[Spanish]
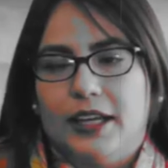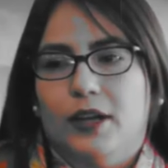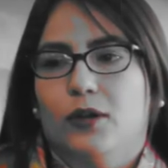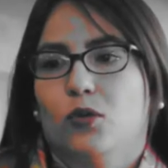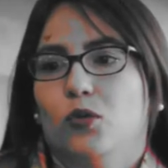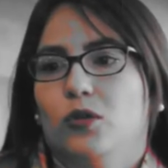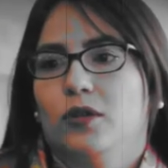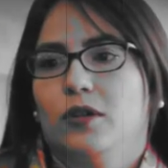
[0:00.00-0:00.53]

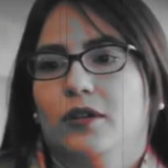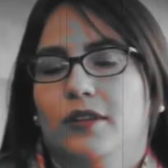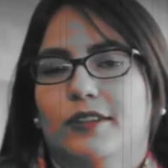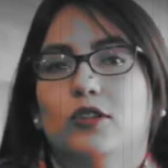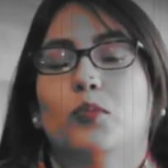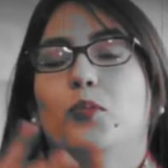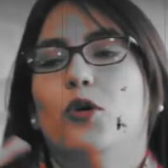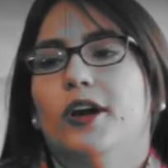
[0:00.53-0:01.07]
en un
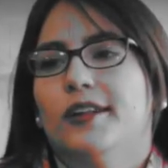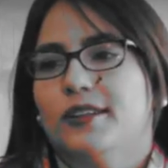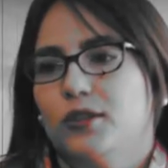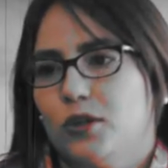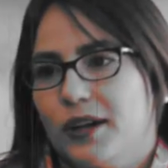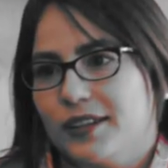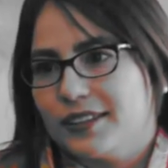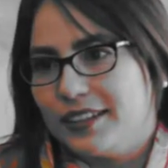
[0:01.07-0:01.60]

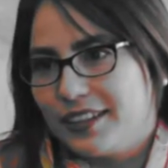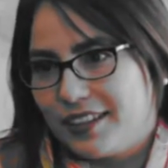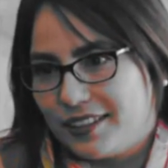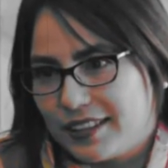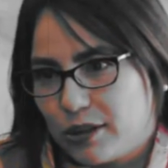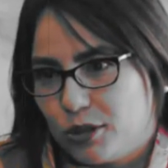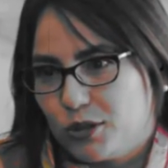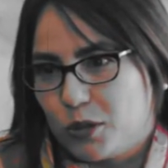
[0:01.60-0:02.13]
supuesto
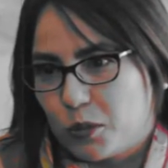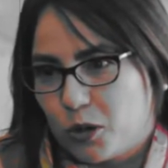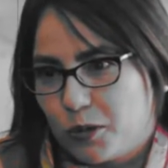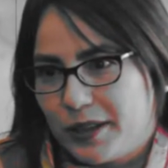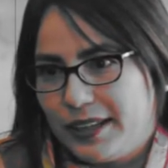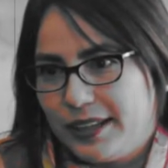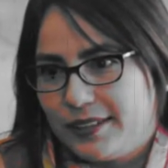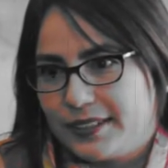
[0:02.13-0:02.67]
accidente
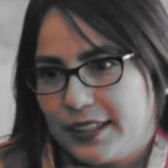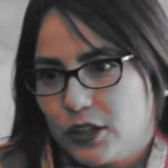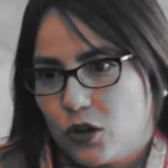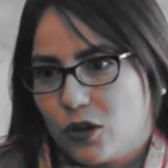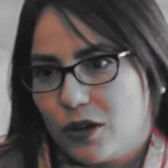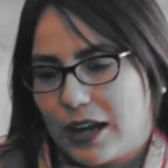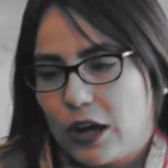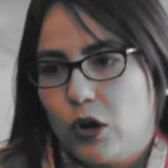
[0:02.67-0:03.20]

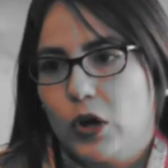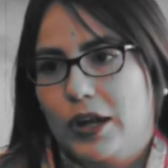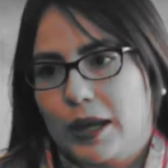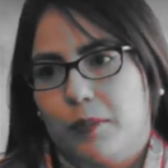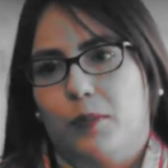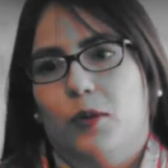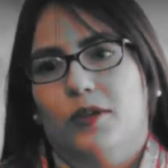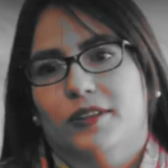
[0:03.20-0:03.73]
automovilístico,
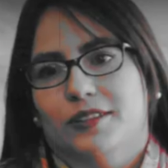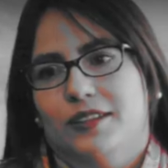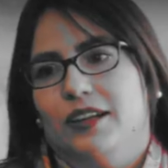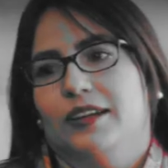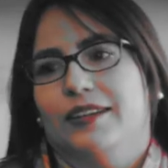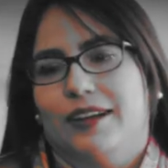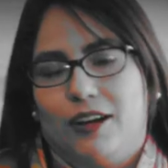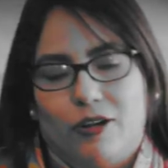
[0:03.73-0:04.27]
aunque,
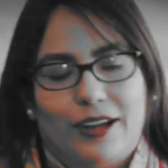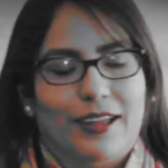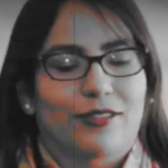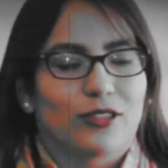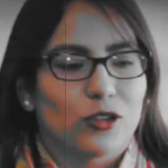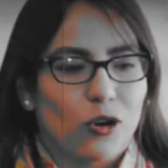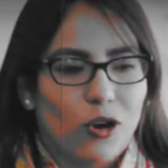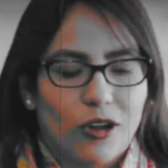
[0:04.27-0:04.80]
aunque
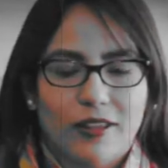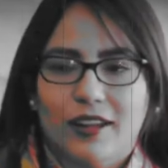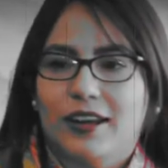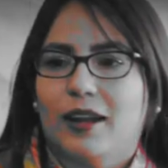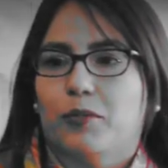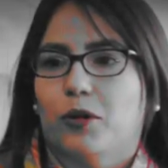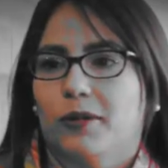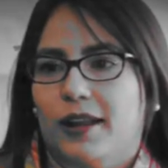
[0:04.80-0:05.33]

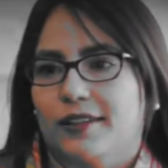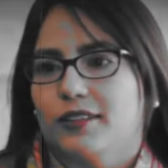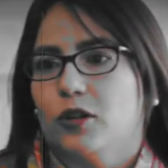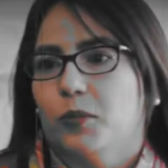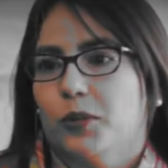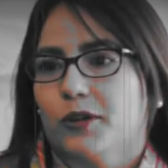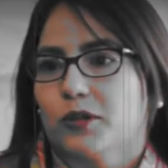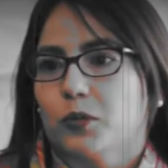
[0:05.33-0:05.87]
toda la
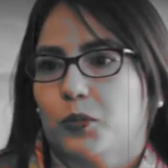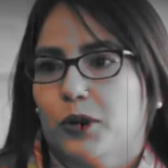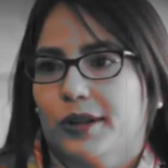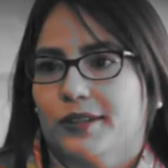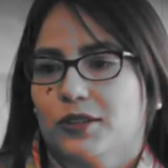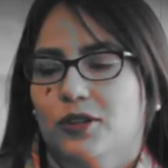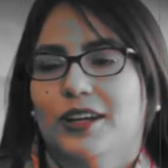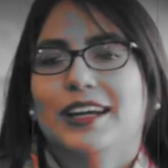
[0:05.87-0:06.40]
población, por
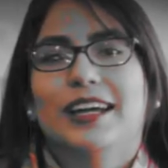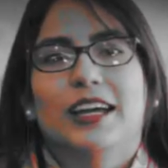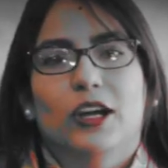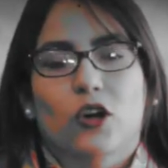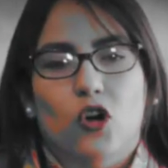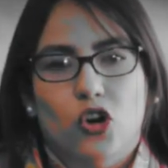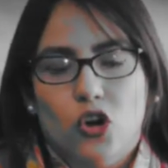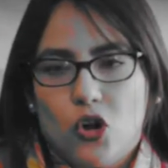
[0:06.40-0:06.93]
supuesto,
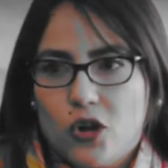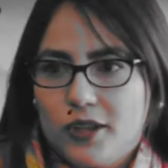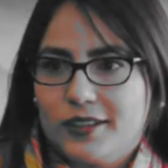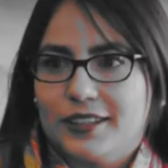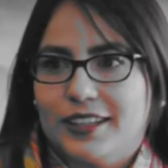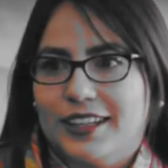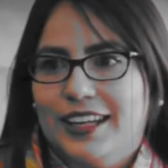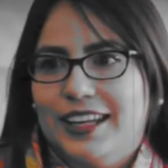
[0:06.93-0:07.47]

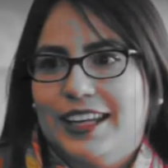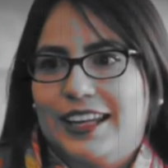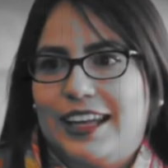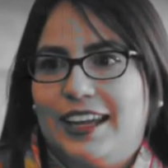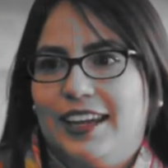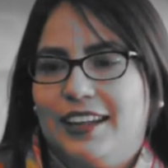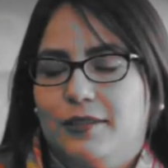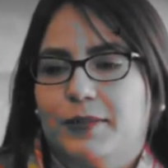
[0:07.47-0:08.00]
conoce
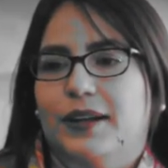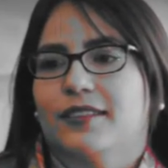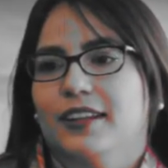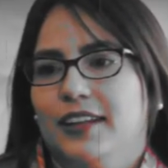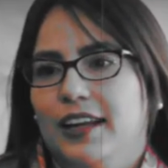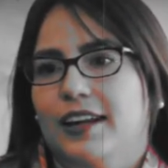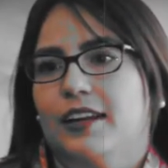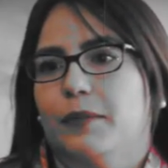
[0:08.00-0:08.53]
que es
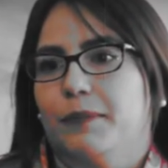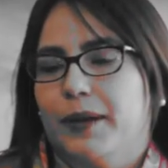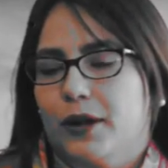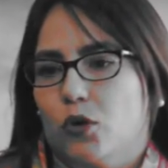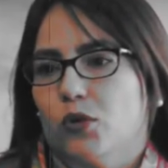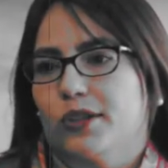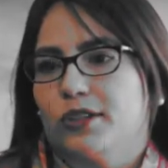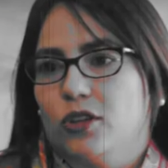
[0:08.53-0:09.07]
parte de las
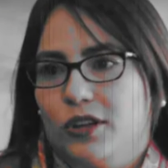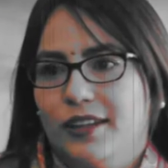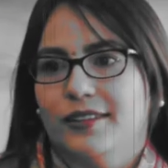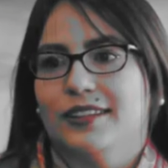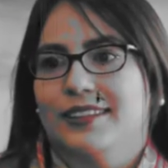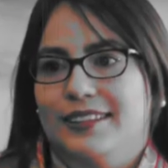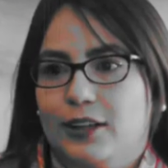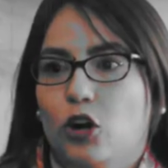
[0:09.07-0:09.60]

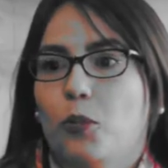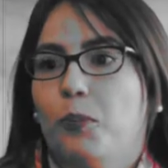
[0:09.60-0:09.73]
repercusiones de ser